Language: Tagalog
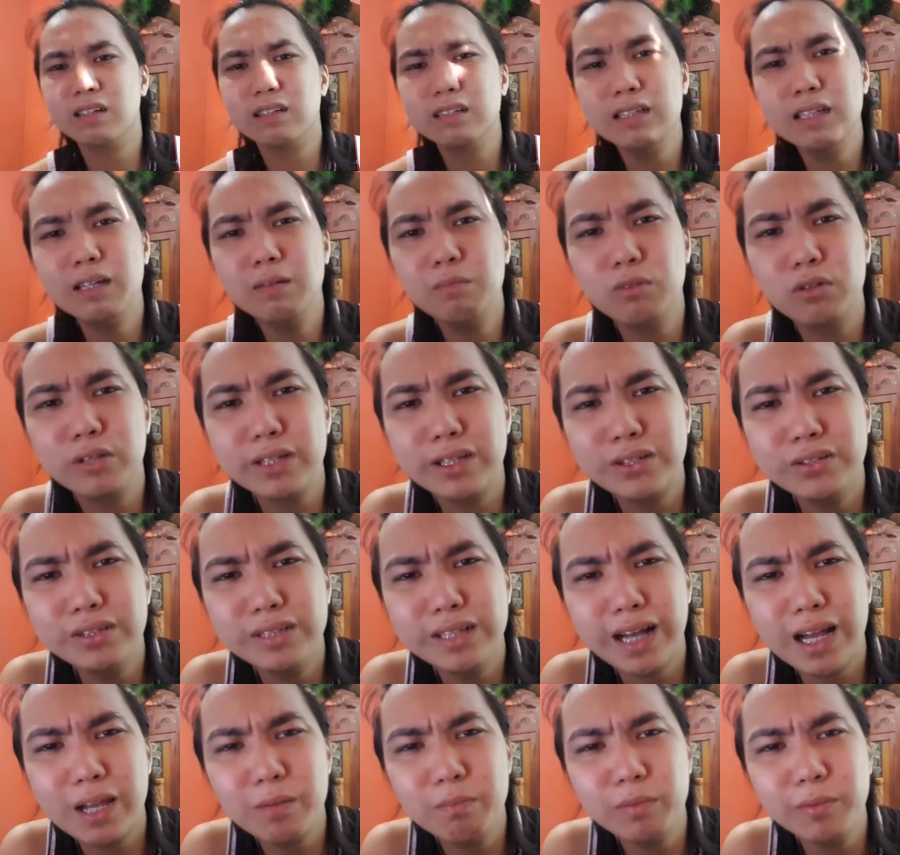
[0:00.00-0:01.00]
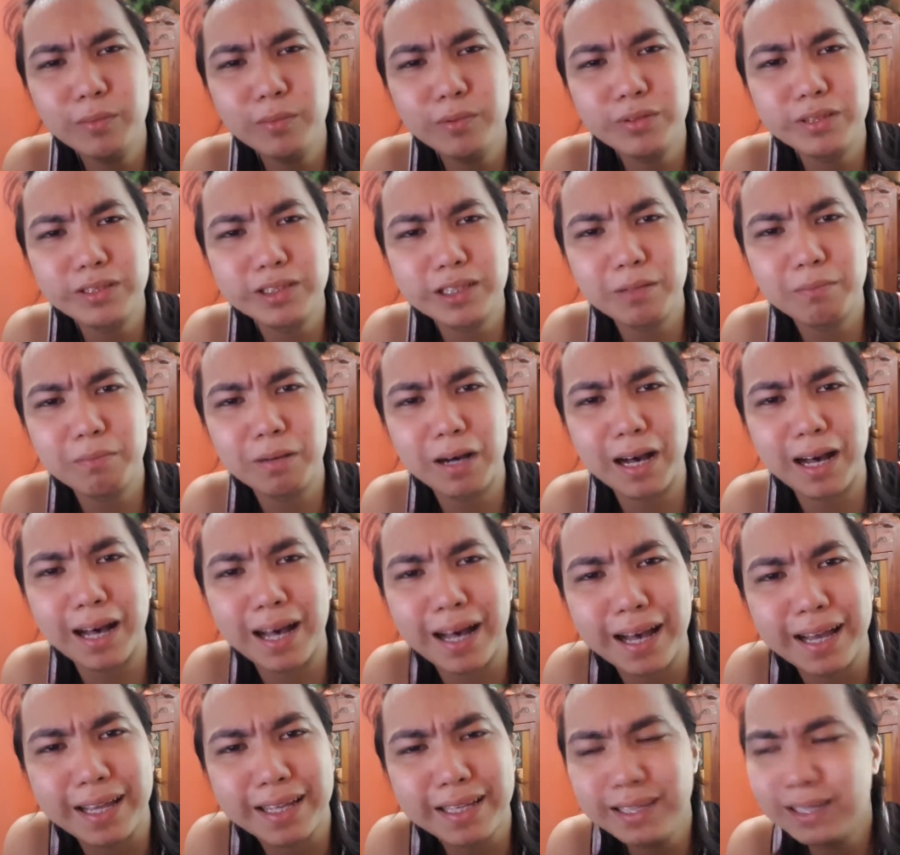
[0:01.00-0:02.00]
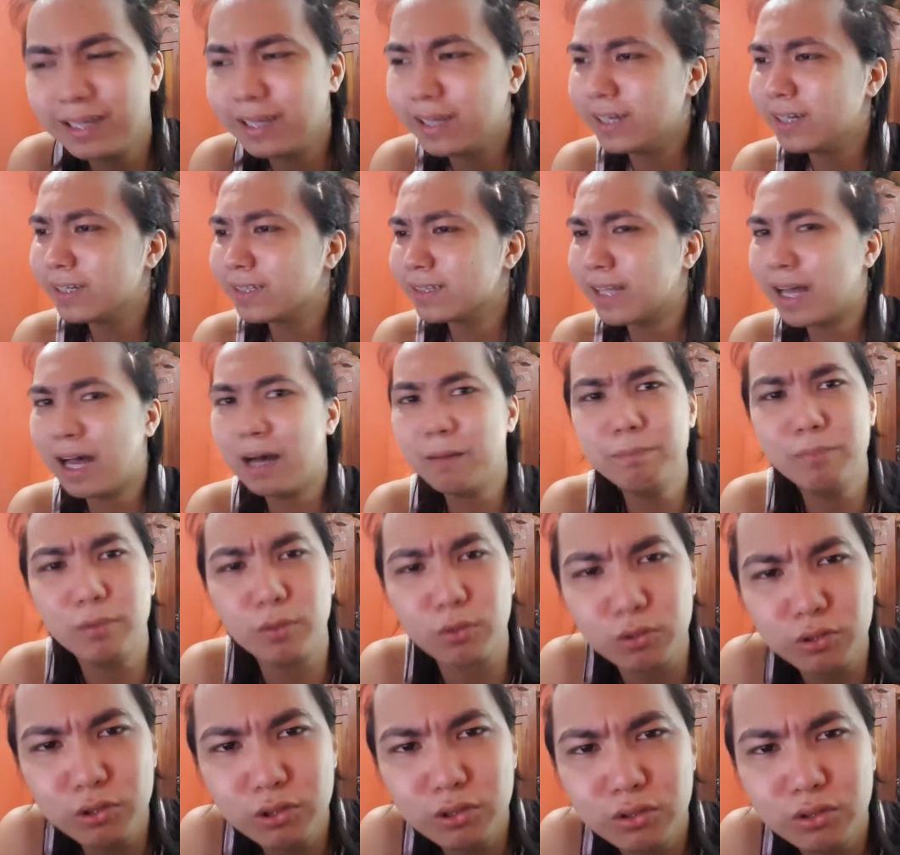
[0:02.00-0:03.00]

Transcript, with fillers: Ina mo, ikaw na nga pumunta sa bahay. Tapos,